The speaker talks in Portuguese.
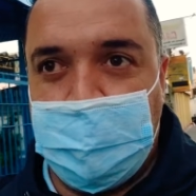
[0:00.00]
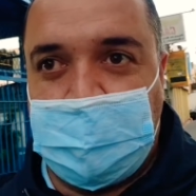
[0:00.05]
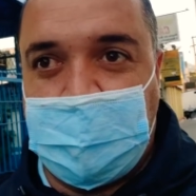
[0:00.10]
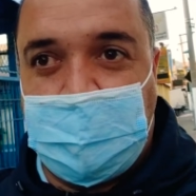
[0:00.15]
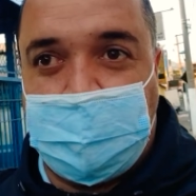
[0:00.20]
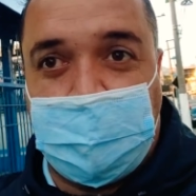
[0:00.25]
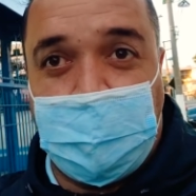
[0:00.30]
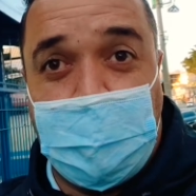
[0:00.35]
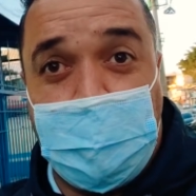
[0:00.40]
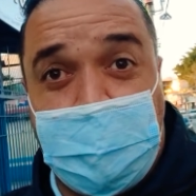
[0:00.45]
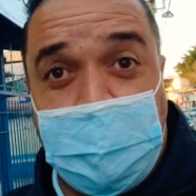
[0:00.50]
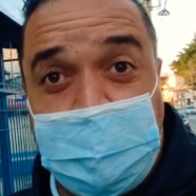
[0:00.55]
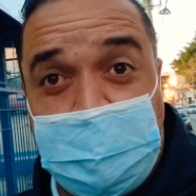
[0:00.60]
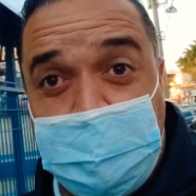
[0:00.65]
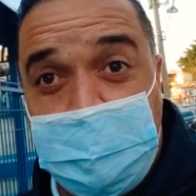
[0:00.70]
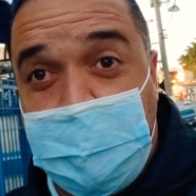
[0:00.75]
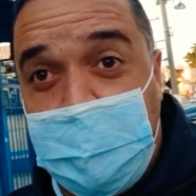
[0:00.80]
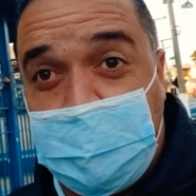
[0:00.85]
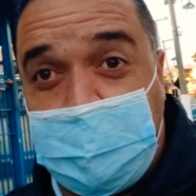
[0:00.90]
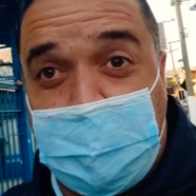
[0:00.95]
Muitas, eu
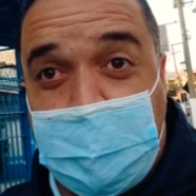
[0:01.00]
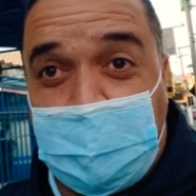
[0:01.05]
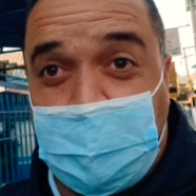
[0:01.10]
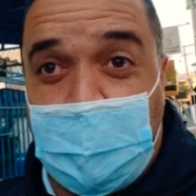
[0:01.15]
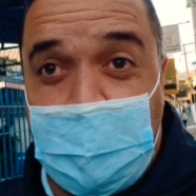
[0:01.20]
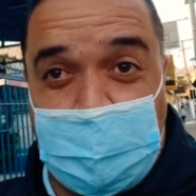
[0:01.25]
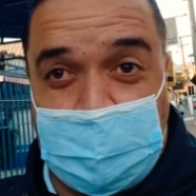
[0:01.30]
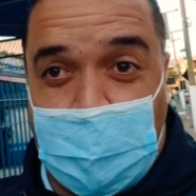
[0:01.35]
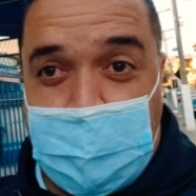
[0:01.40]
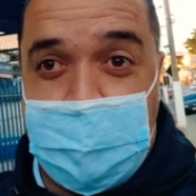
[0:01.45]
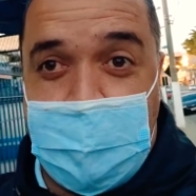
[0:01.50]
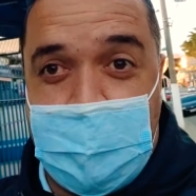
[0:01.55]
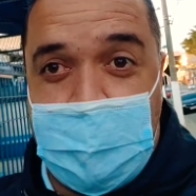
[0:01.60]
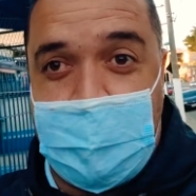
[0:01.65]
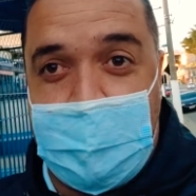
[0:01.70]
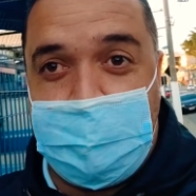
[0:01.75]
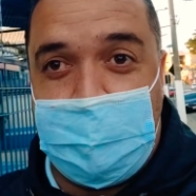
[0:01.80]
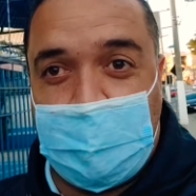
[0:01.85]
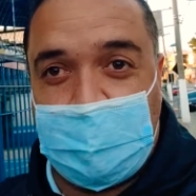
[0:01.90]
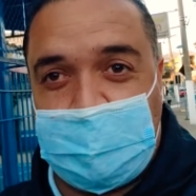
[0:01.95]
vejo muitas pessoas, os
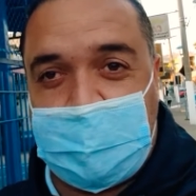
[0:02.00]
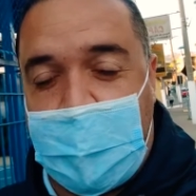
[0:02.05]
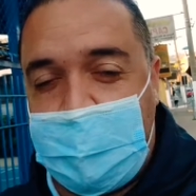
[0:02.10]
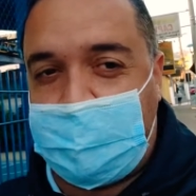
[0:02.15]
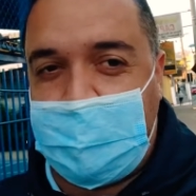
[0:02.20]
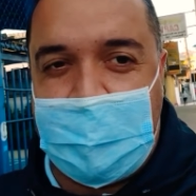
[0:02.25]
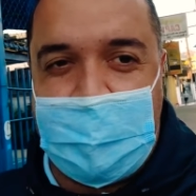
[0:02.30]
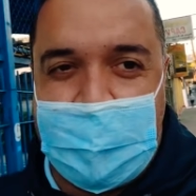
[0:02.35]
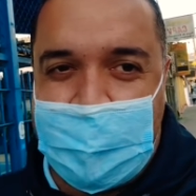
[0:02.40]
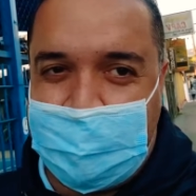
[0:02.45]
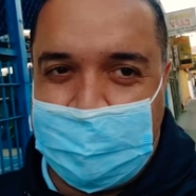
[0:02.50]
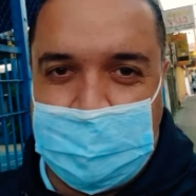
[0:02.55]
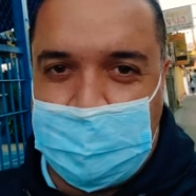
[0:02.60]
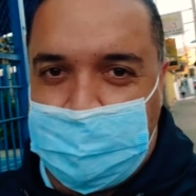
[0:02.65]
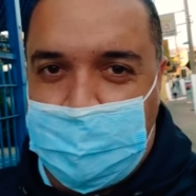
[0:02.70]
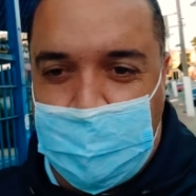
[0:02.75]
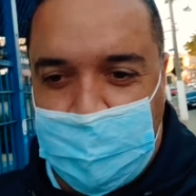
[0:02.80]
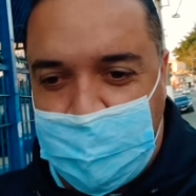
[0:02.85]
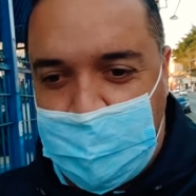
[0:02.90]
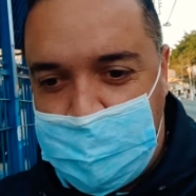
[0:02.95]
caminhoneiros é mó chato. É nada,
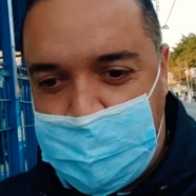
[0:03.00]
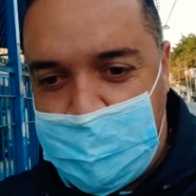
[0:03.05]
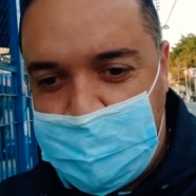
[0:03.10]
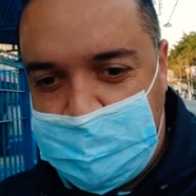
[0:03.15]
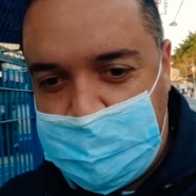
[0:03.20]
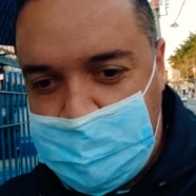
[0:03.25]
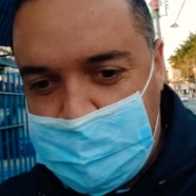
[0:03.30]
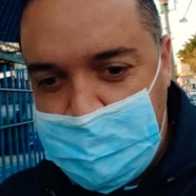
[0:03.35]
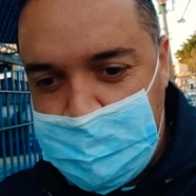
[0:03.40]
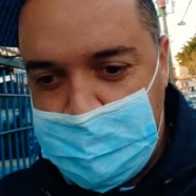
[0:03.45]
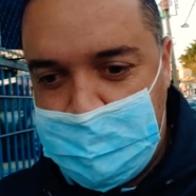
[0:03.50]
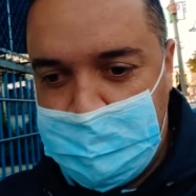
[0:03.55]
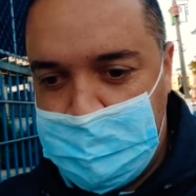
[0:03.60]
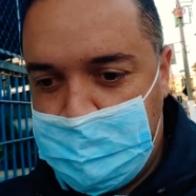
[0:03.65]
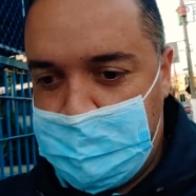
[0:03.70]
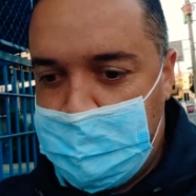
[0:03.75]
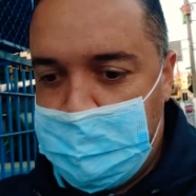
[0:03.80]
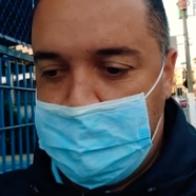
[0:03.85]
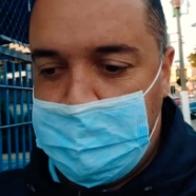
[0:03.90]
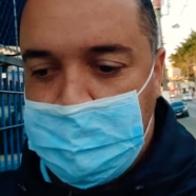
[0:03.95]
eles é mó firmeza.
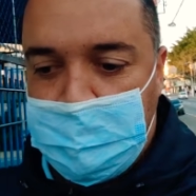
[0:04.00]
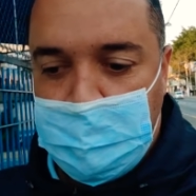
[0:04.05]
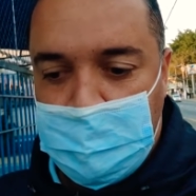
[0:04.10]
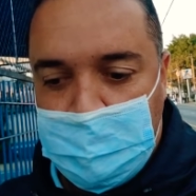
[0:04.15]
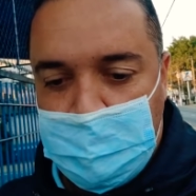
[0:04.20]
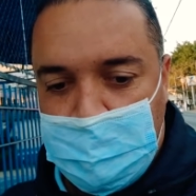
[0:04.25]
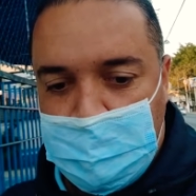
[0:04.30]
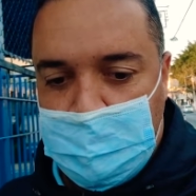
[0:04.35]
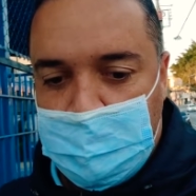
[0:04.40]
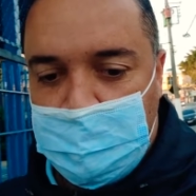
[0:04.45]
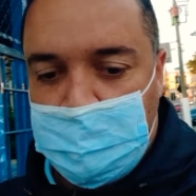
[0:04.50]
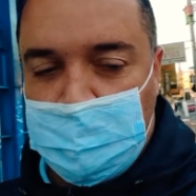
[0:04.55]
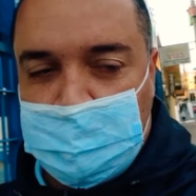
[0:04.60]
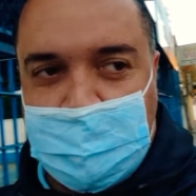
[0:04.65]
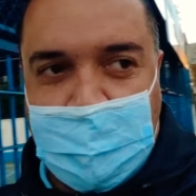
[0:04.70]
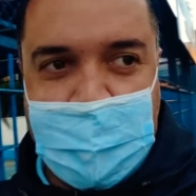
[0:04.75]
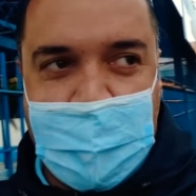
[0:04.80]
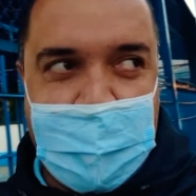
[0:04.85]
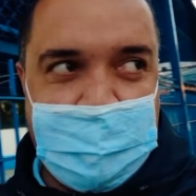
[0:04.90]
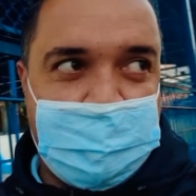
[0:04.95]
Não
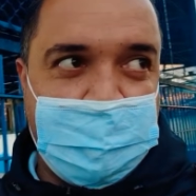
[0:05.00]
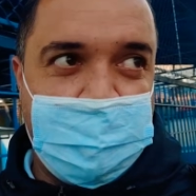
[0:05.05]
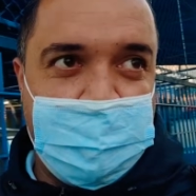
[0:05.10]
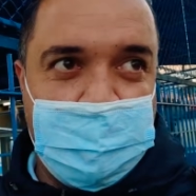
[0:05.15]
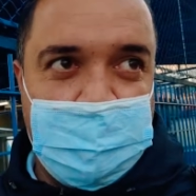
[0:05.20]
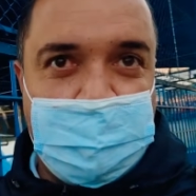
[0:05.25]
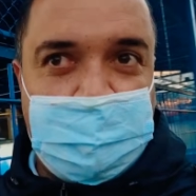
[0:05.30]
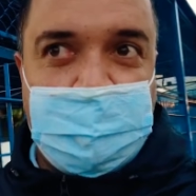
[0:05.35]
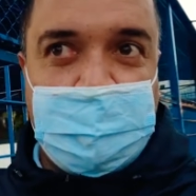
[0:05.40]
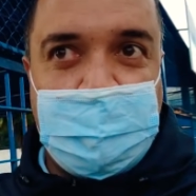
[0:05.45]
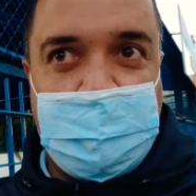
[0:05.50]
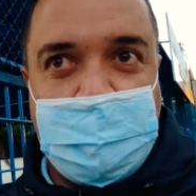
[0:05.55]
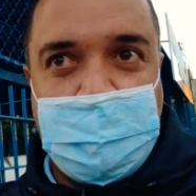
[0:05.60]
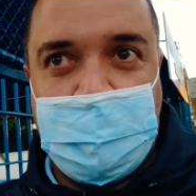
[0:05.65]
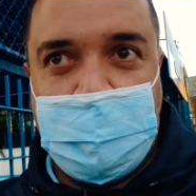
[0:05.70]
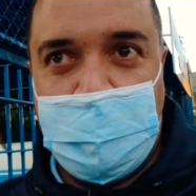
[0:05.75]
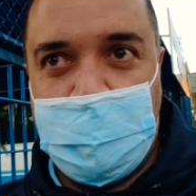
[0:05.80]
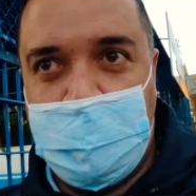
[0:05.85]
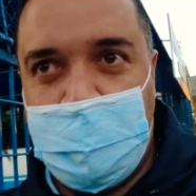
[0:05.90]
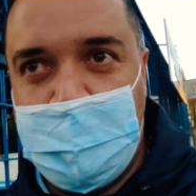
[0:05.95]
tem essa de, de...
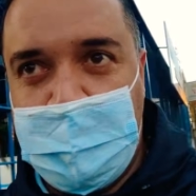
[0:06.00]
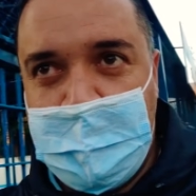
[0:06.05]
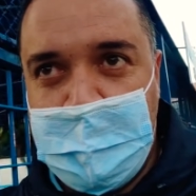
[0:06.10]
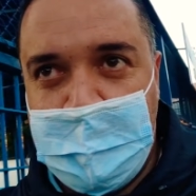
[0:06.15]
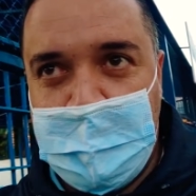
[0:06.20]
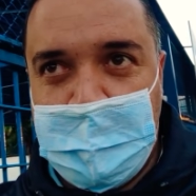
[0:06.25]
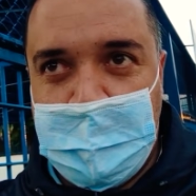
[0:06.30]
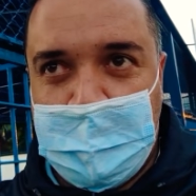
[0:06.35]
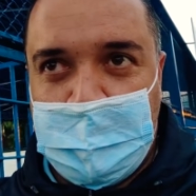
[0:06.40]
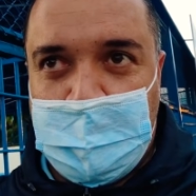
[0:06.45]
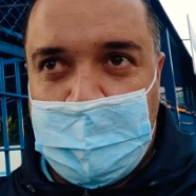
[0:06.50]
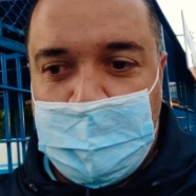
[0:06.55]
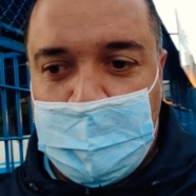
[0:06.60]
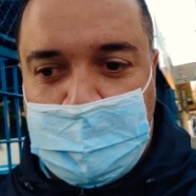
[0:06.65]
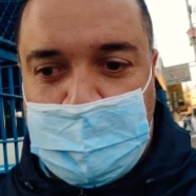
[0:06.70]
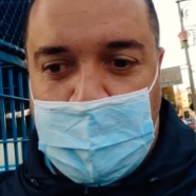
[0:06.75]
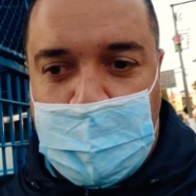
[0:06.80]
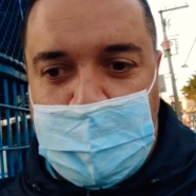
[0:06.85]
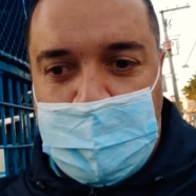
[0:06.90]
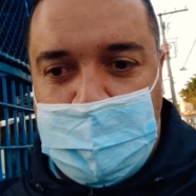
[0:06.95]

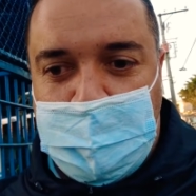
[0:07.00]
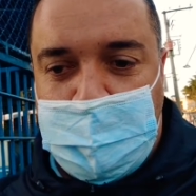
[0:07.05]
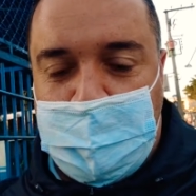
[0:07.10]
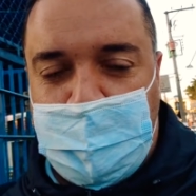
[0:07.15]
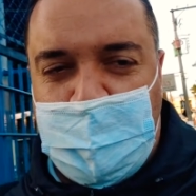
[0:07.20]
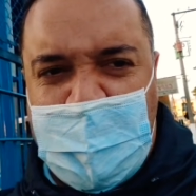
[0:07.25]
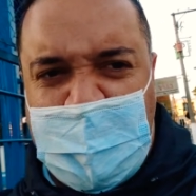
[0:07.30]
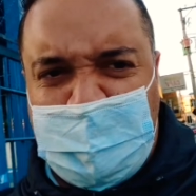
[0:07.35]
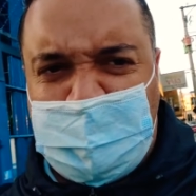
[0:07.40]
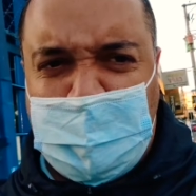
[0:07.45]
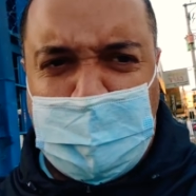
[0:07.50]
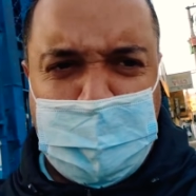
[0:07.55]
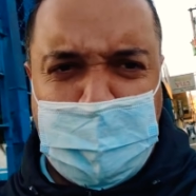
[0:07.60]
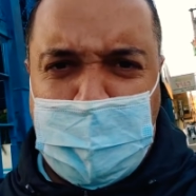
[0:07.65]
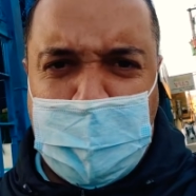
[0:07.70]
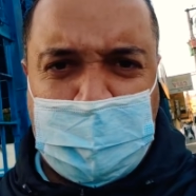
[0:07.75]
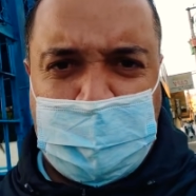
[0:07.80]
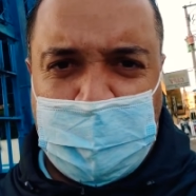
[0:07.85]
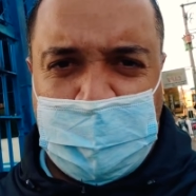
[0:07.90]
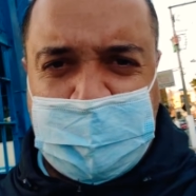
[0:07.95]
Tem vários tipos
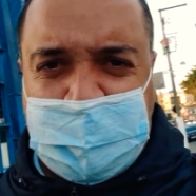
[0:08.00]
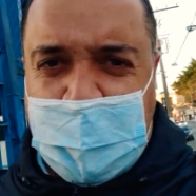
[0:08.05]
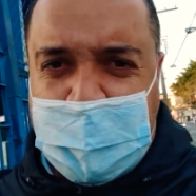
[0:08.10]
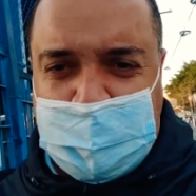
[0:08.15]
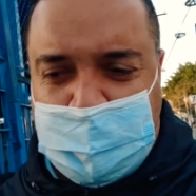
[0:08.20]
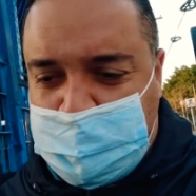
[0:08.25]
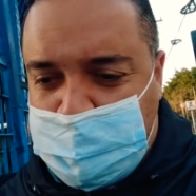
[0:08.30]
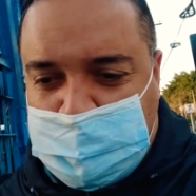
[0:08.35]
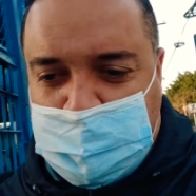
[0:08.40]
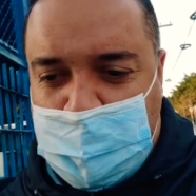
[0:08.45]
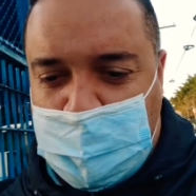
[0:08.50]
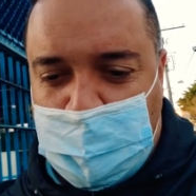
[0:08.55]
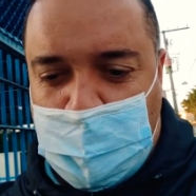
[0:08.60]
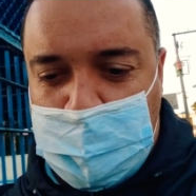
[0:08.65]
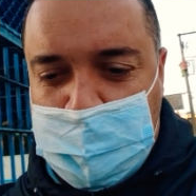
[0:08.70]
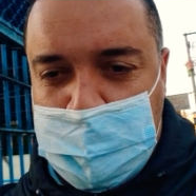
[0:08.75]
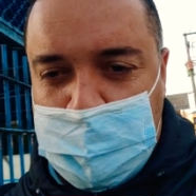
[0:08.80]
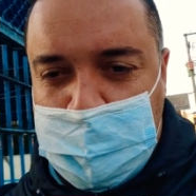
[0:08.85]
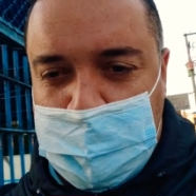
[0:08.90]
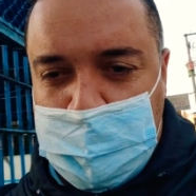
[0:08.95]
de pessoas chatas, não tem
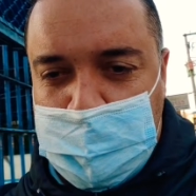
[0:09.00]
como.